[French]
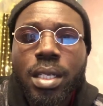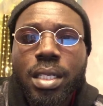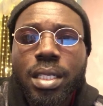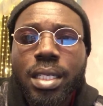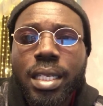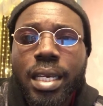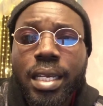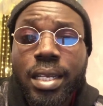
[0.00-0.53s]

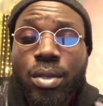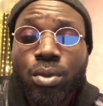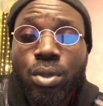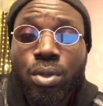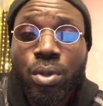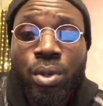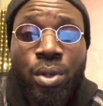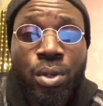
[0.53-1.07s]
Ce n'est rien
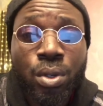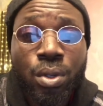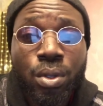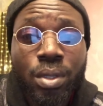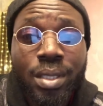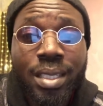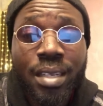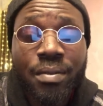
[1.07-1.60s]
d'autre que
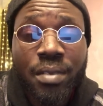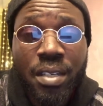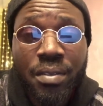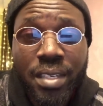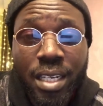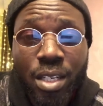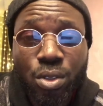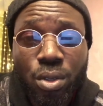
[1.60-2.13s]
des
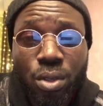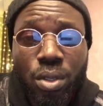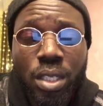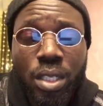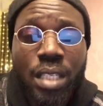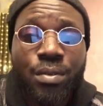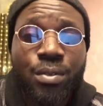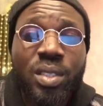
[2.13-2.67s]
vérifications.
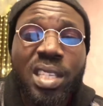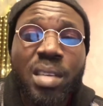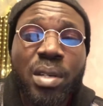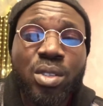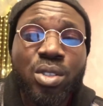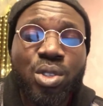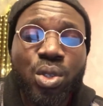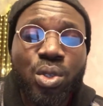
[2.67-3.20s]
Ils vous
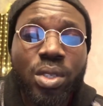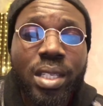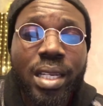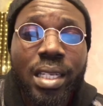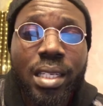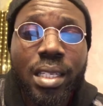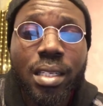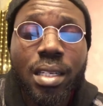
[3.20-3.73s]
demandent juste
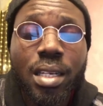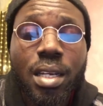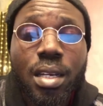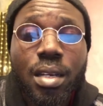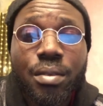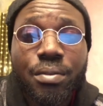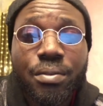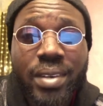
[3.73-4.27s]
d'aller
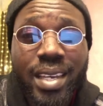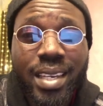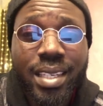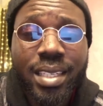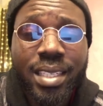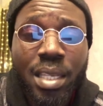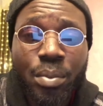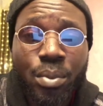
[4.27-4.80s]
faire
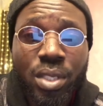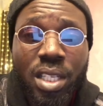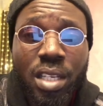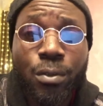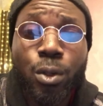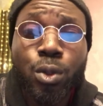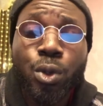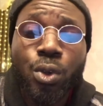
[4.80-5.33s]
déposer
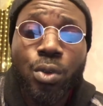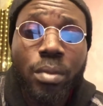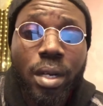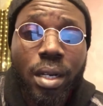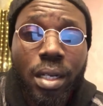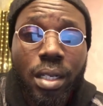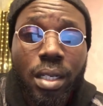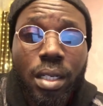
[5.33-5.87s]
vos
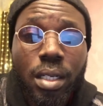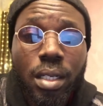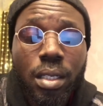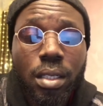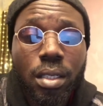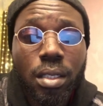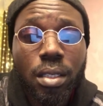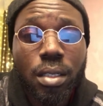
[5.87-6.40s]
documents
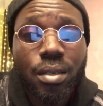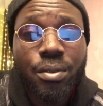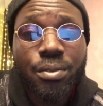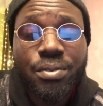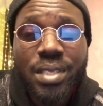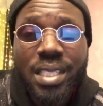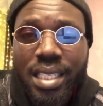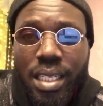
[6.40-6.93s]
euh,
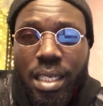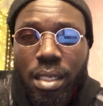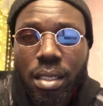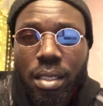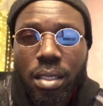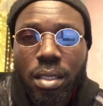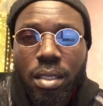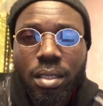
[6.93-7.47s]
physiques
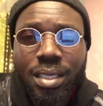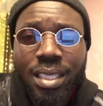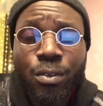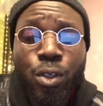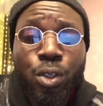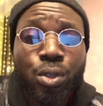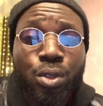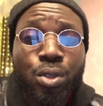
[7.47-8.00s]
dans vos
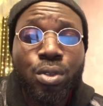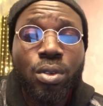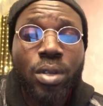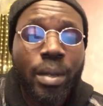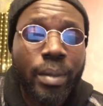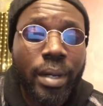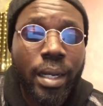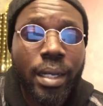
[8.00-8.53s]
structures
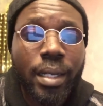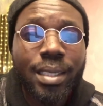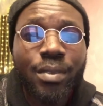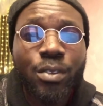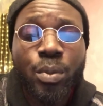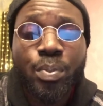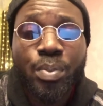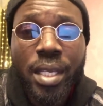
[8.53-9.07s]
là-bas, dans
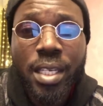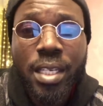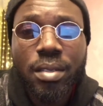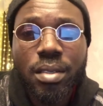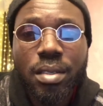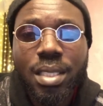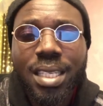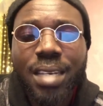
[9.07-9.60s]
votre pays.
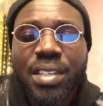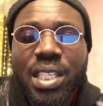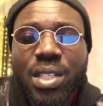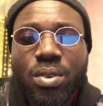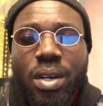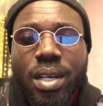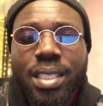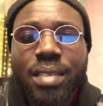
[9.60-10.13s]
Ça veut dire
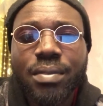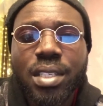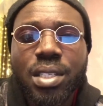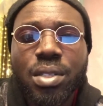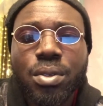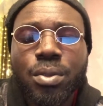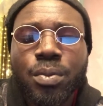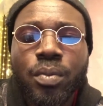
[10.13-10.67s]
quoi Ça veut dire
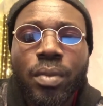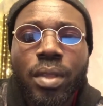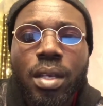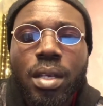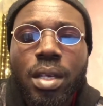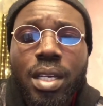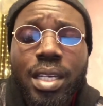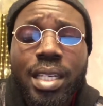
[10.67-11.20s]
que
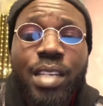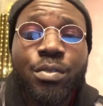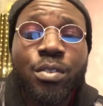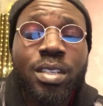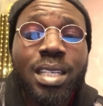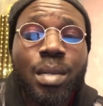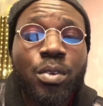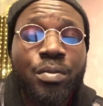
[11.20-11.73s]
ils vont
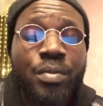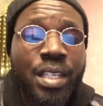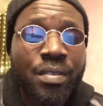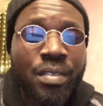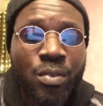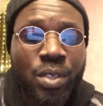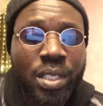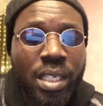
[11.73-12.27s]
d'abord
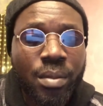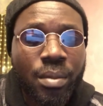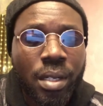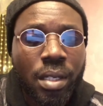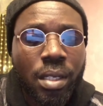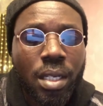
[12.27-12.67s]
vérifier vos éléments